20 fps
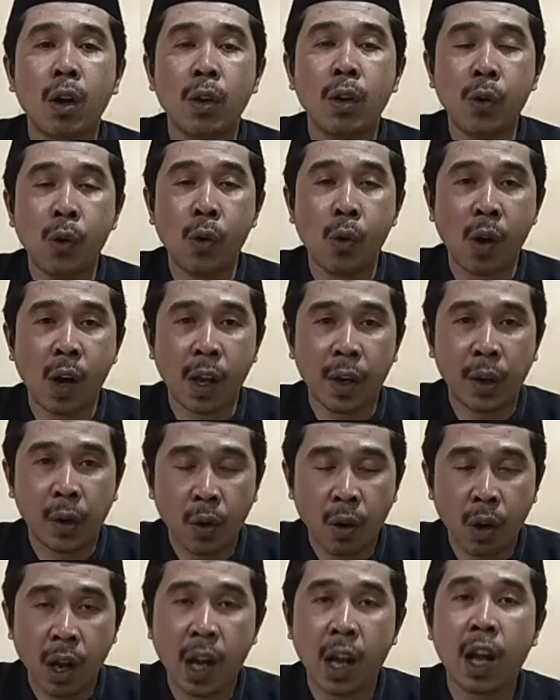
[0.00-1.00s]

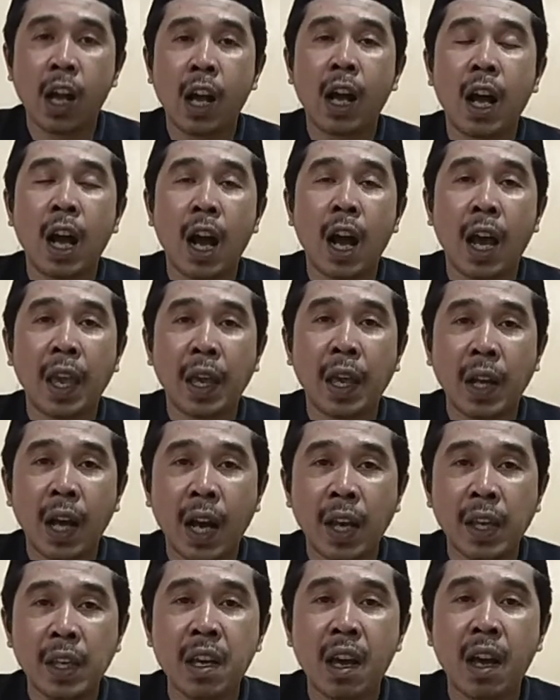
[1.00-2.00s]
doa-doa,
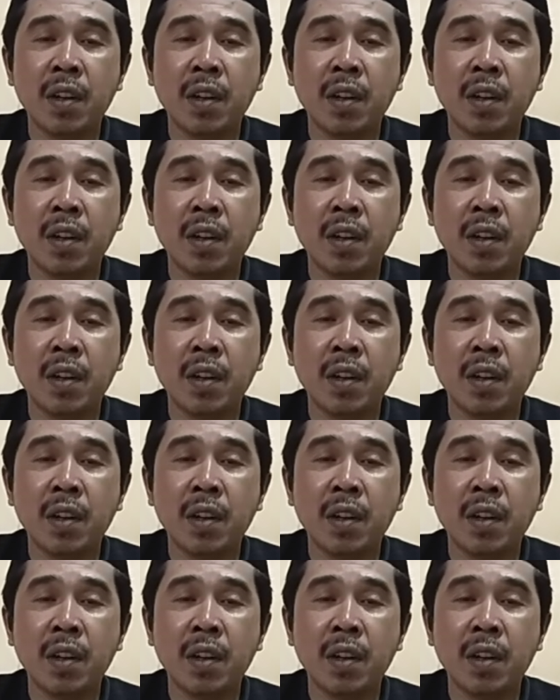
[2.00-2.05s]
ayat-ayat,